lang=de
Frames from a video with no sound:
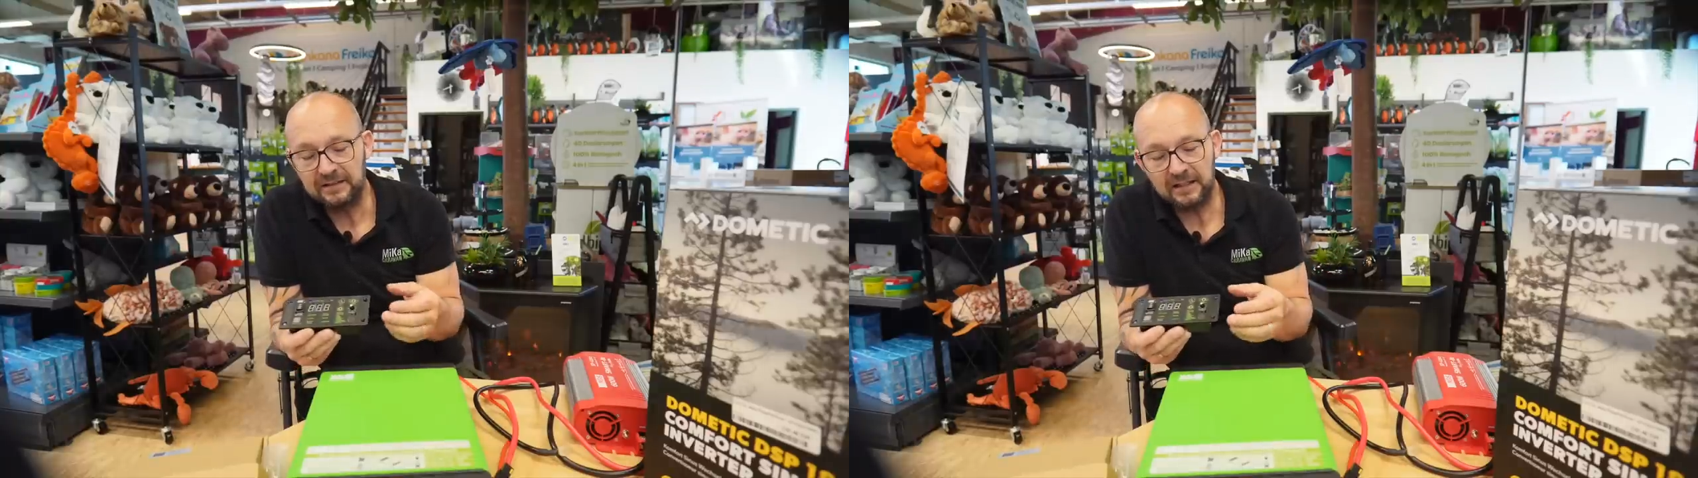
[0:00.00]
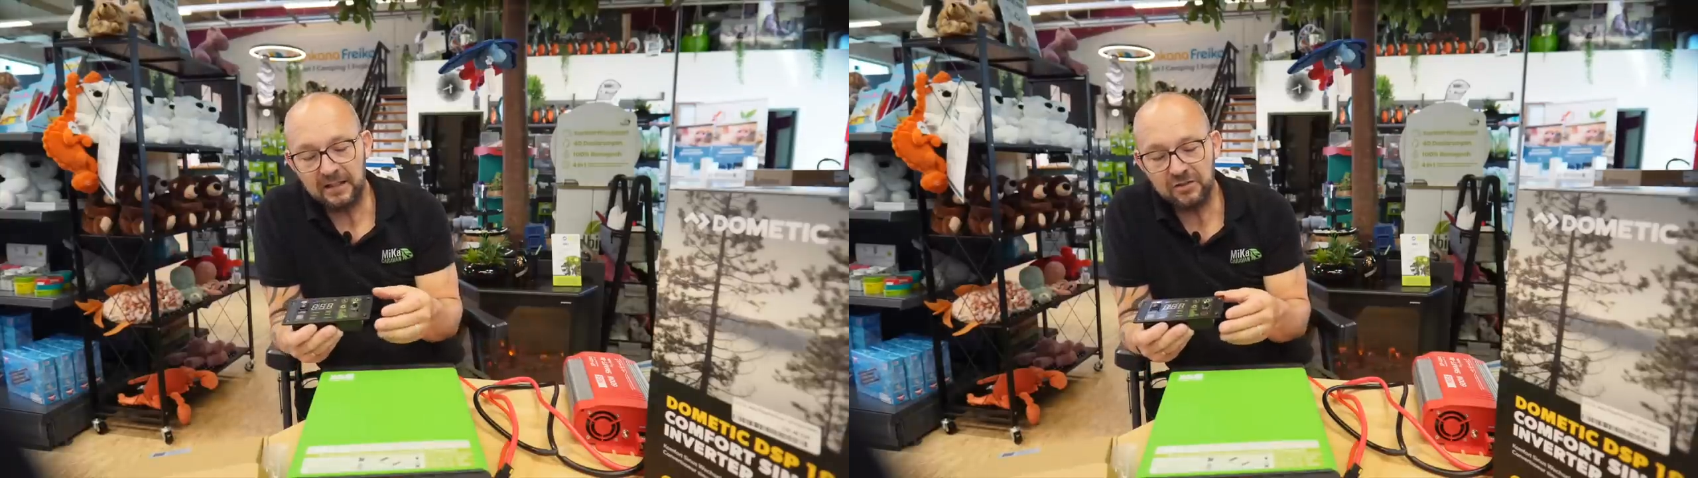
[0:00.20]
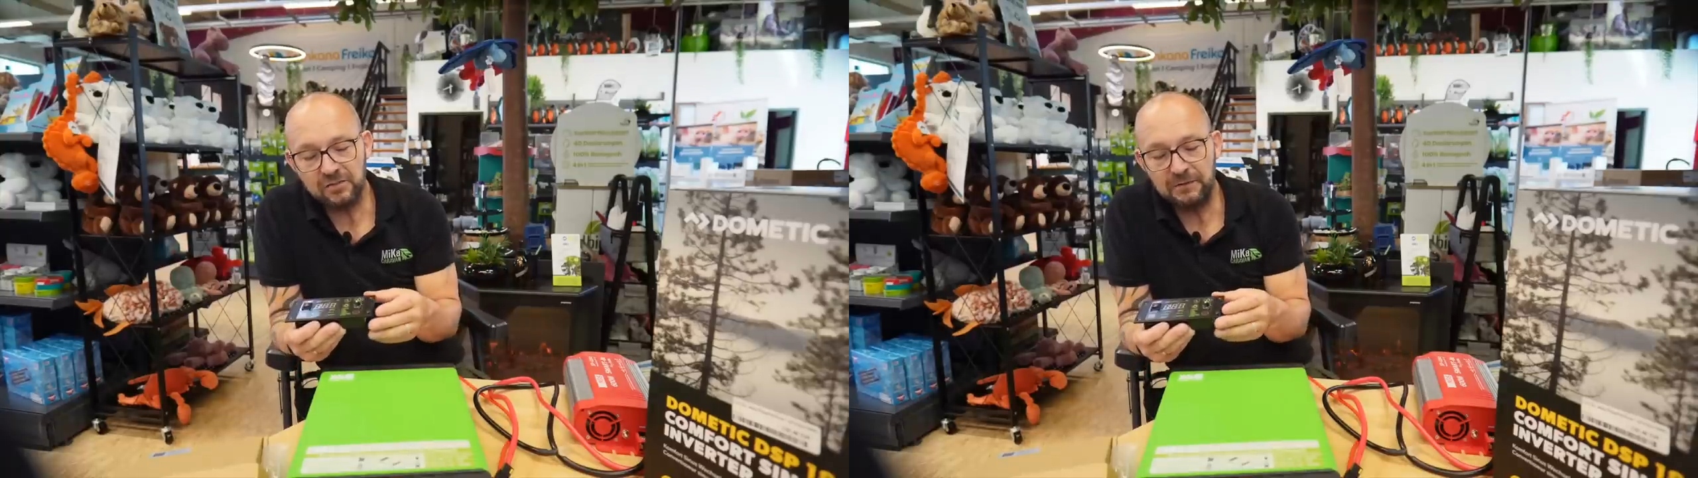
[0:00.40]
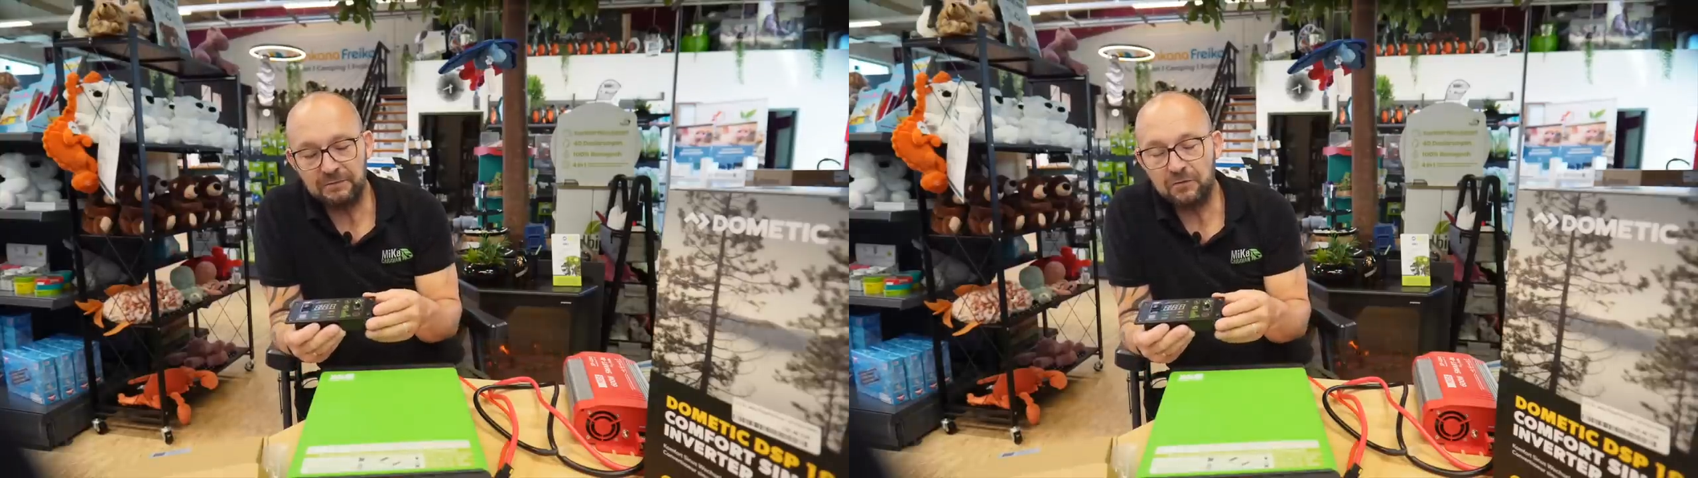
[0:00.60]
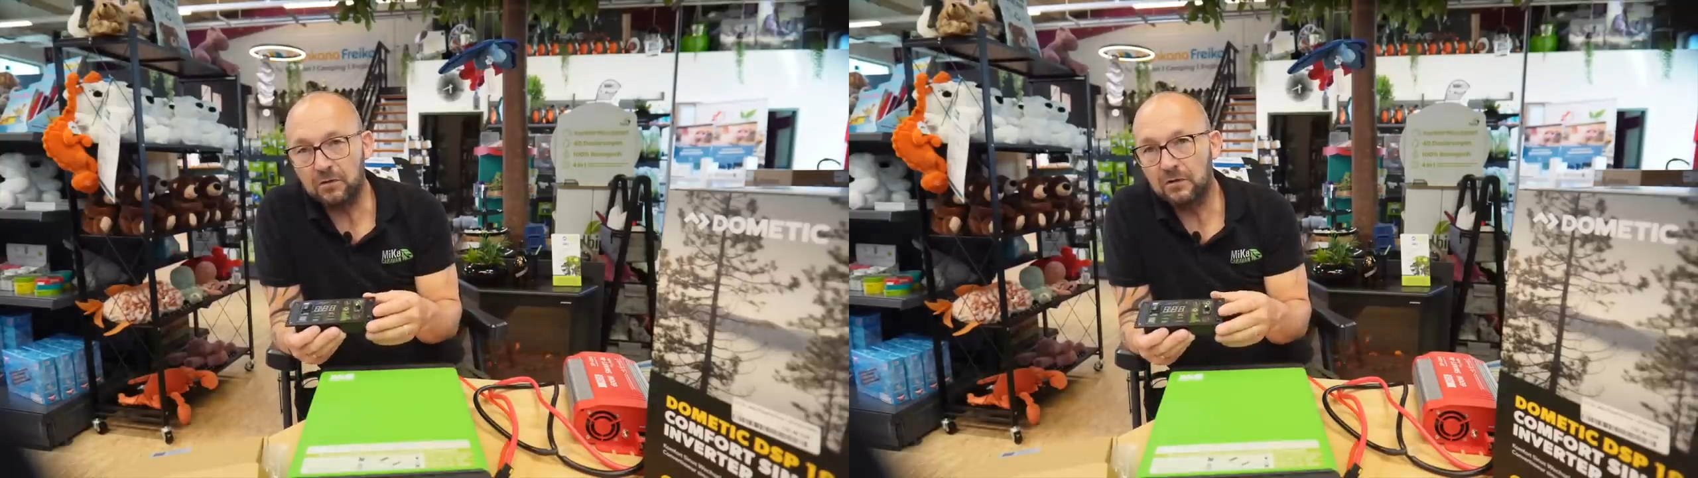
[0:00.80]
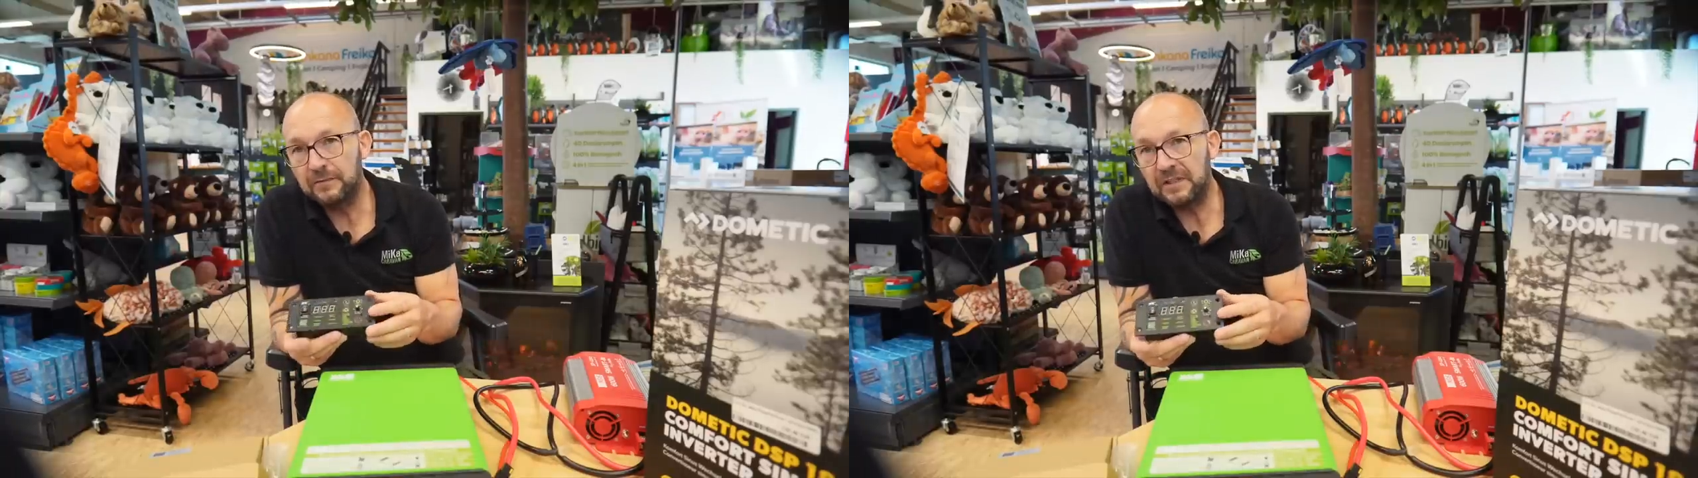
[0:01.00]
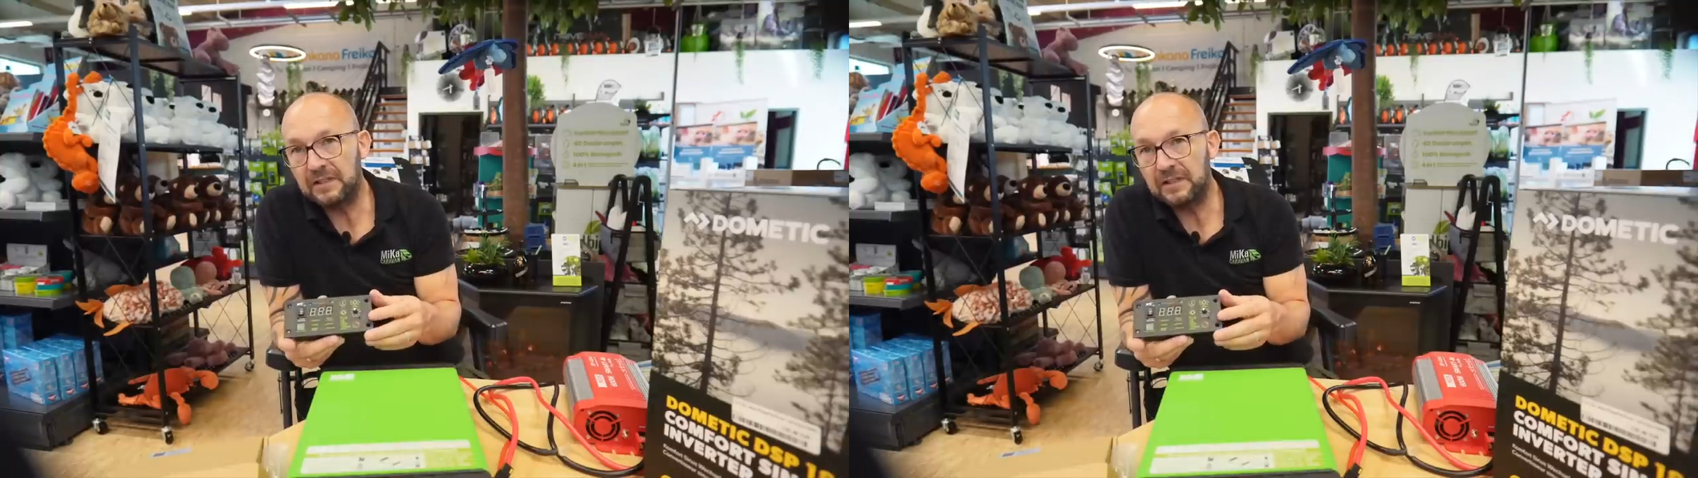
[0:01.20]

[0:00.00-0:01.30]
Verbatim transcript: da kann schon mal vorkommen,